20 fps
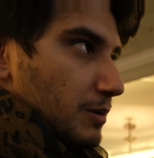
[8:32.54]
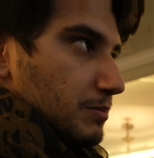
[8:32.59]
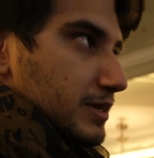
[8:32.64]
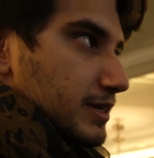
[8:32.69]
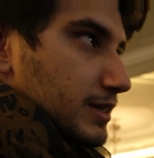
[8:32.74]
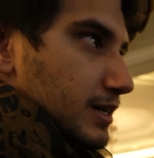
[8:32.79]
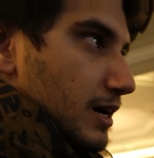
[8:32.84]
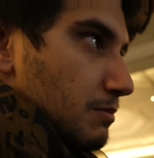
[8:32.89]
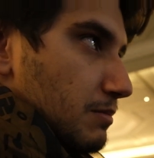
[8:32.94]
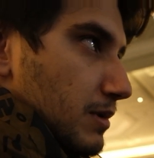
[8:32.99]

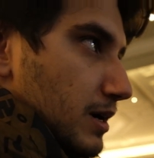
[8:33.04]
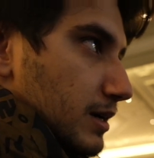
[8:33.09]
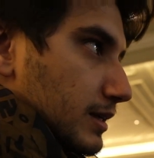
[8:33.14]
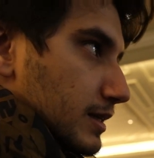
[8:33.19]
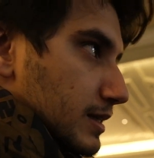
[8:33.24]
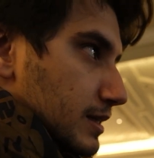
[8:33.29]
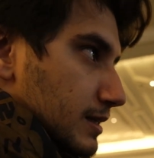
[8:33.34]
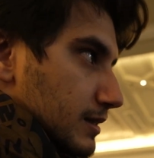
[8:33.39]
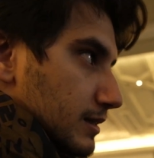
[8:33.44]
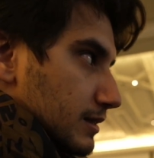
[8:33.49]
Amerikan
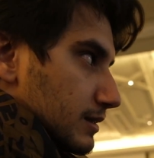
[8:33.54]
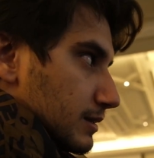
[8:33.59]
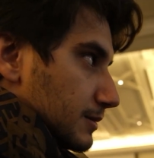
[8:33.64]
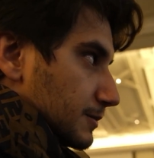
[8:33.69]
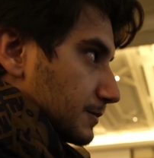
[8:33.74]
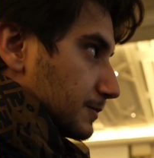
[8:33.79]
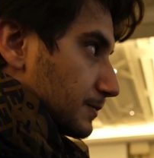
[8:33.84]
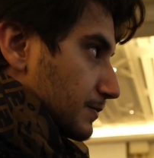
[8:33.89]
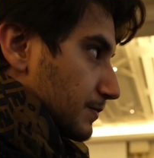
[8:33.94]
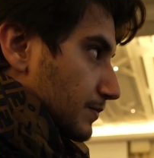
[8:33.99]
markasıdır.
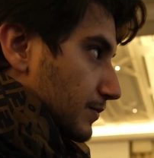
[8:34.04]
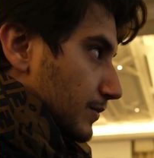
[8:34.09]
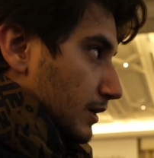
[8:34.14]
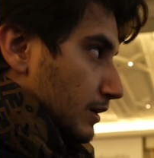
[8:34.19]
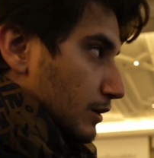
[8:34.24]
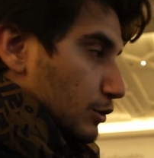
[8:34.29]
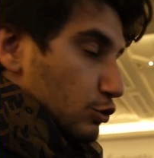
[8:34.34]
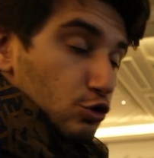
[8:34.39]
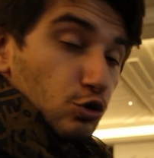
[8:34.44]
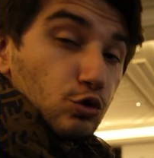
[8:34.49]

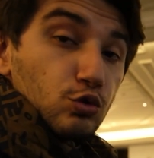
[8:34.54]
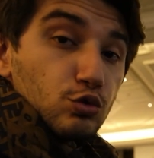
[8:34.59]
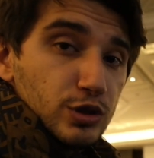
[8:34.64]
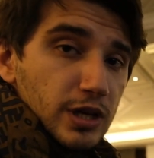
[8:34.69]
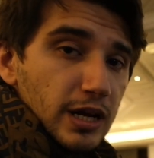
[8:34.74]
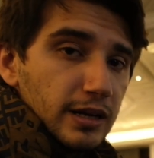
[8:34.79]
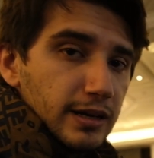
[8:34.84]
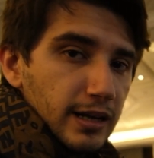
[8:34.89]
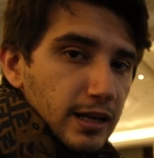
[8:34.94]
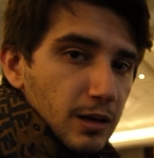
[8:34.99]
Çok
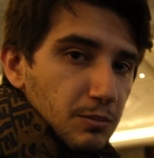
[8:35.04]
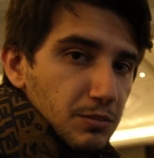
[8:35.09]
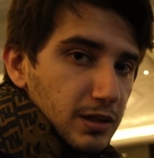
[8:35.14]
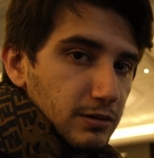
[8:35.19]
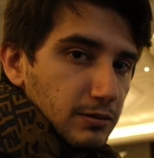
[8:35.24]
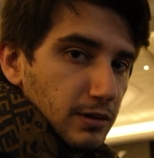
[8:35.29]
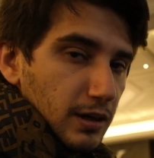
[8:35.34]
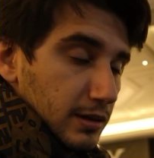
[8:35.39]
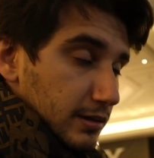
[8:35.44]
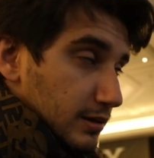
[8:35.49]
güzel
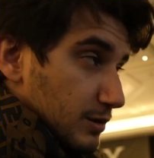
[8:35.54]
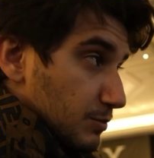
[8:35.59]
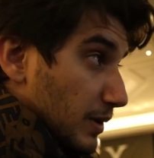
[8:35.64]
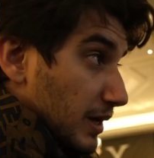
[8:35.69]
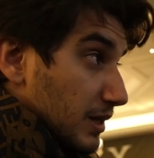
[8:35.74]
kalemleri vardı.